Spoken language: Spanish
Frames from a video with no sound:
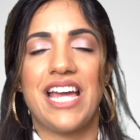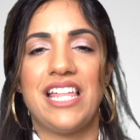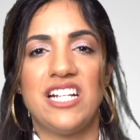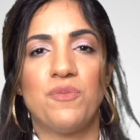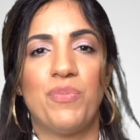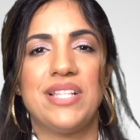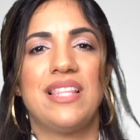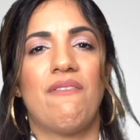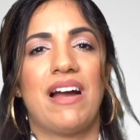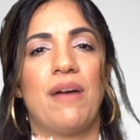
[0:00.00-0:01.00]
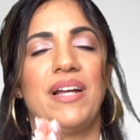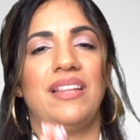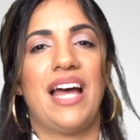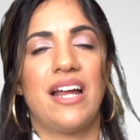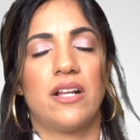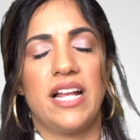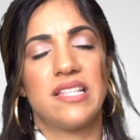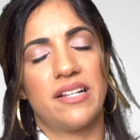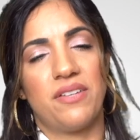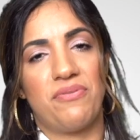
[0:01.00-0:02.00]
y después le van a mandar
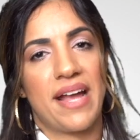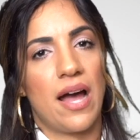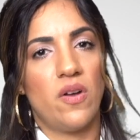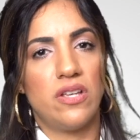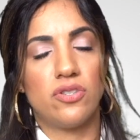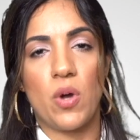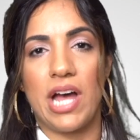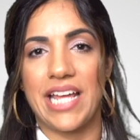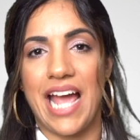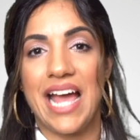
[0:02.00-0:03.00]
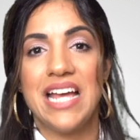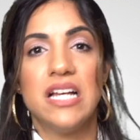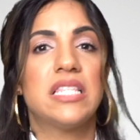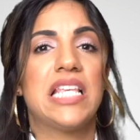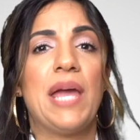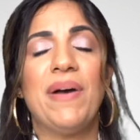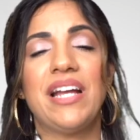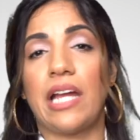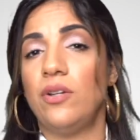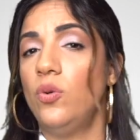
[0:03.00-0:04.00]
el certificado de ciudadanía.
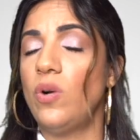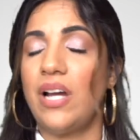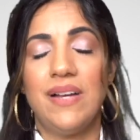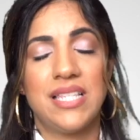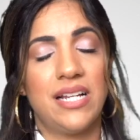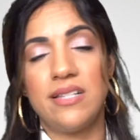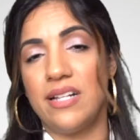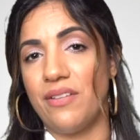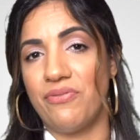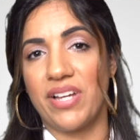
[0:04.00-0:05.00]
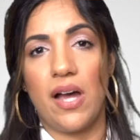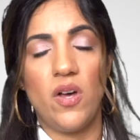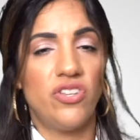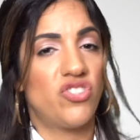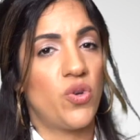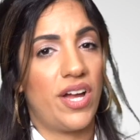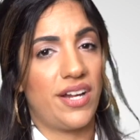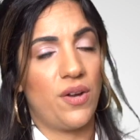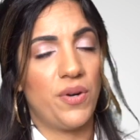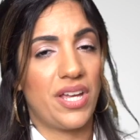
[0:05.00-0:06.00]
Sepan que nunca va a ser el certificado de
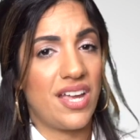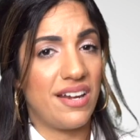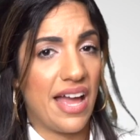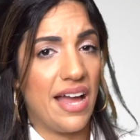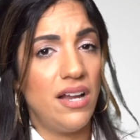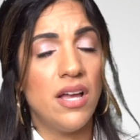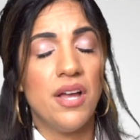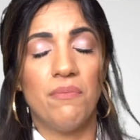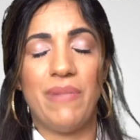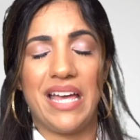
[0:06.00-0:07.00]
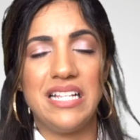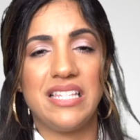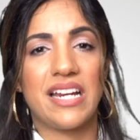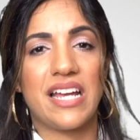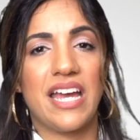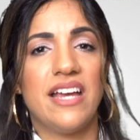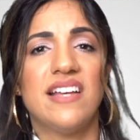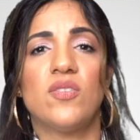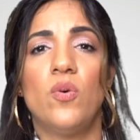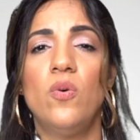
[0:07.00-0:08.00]
ciudadanía original, va a decir
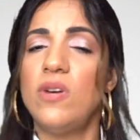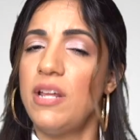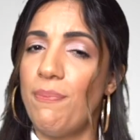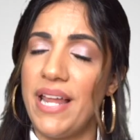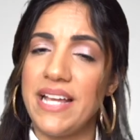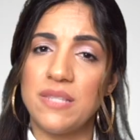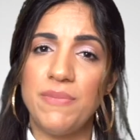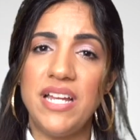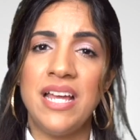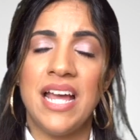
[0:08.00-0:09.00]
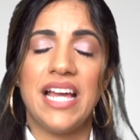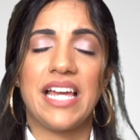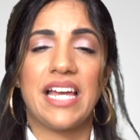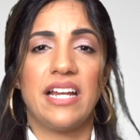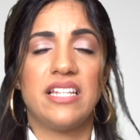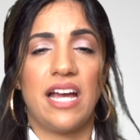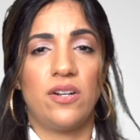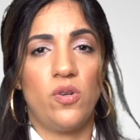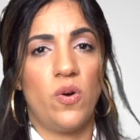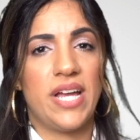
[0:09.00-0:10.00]
que es un replacement y que ya
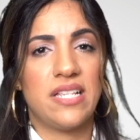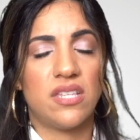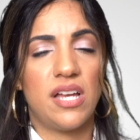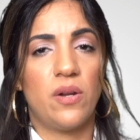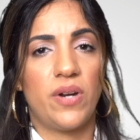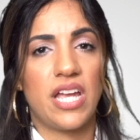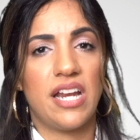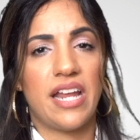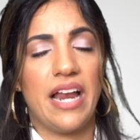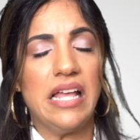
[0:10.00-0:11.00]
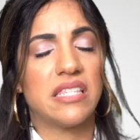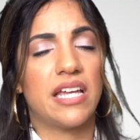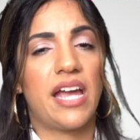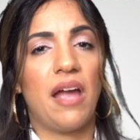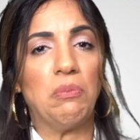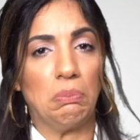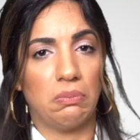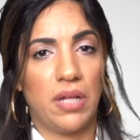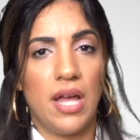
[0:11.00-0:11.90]
no es el original. Así que